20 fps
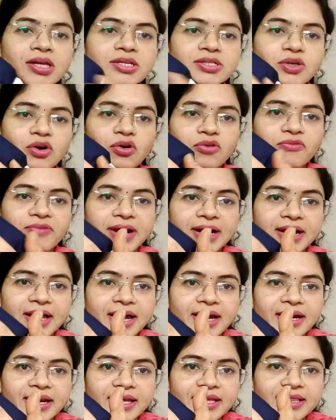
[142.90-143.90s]
సో వర్క్
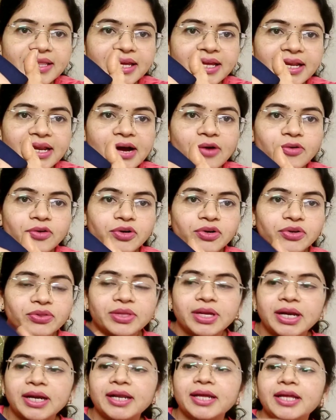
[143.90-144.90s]
అనేది ఇలా
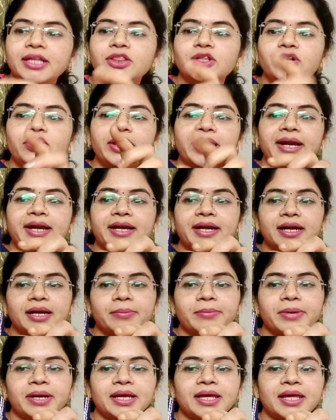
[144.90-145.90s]
ఉంటుందండి ఇందులో ఏంటంటే
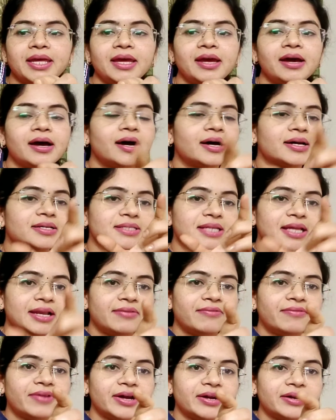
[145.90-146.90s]
మనకి
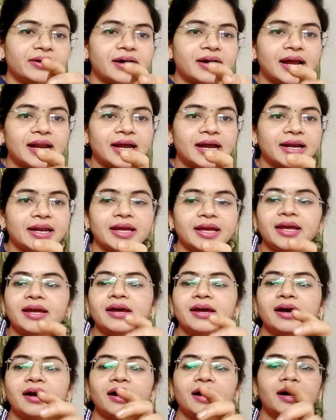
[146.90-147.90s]
సిల్వర్ అలానే
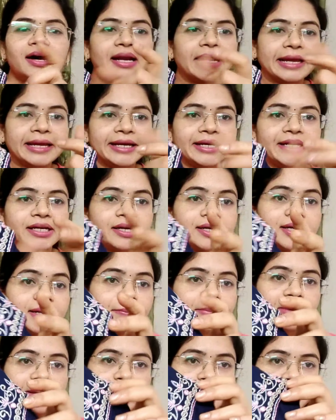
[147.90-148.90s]
లైట్ అంటే
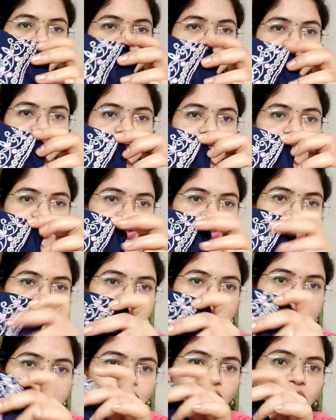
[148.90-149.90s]
బేబీ పింక్ ఉంటుంది
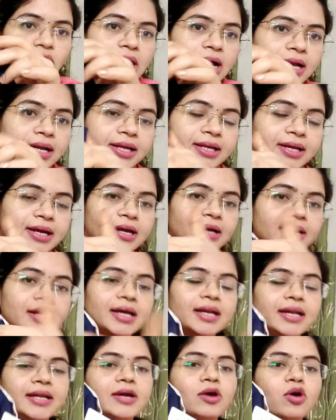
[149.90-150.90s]
కదా సో అలా
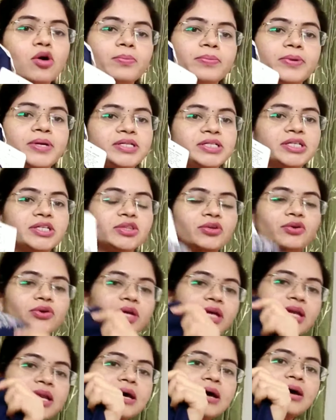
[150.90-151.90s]
కలర్ కాంబినేషన్తో
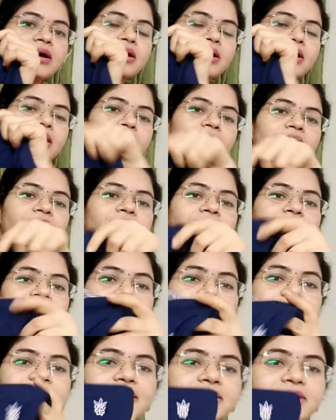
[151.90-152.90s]
ఇలా వర్క్
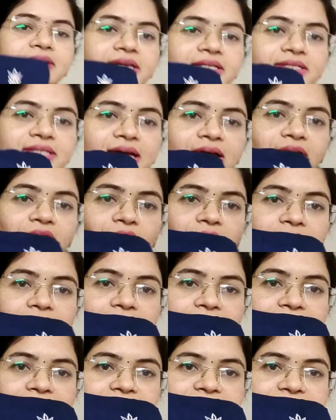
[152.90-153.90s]
అయితే చేశారో
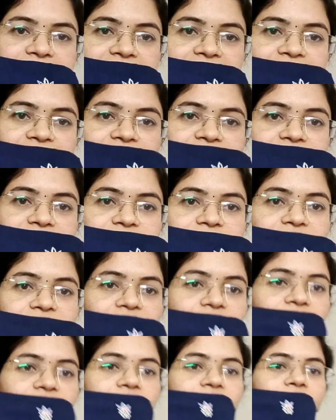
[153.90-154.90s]
అలానే సీక్వెన్స్ వర్క్
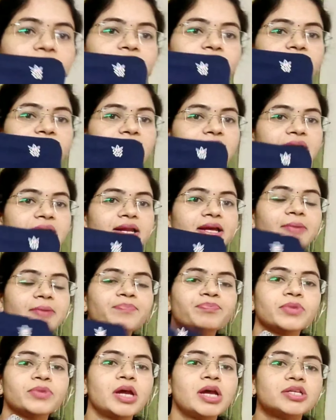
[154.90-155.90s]
కూడా ఉంటుందండి
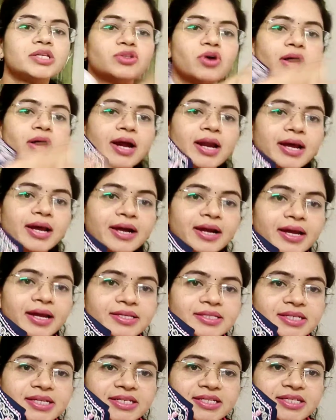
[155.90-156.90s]
సో అక్కడక్కడ
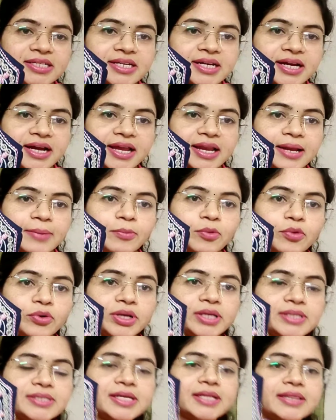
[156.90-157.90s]
చిన్న చిన్నగా ఇలా
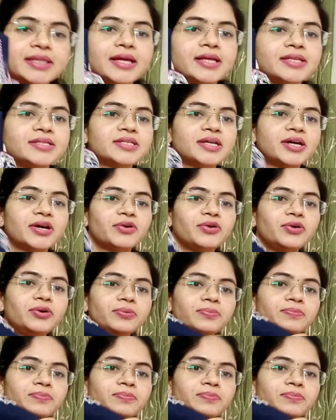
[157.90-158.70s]
బూటీస్ అయితే ఇచ్చారు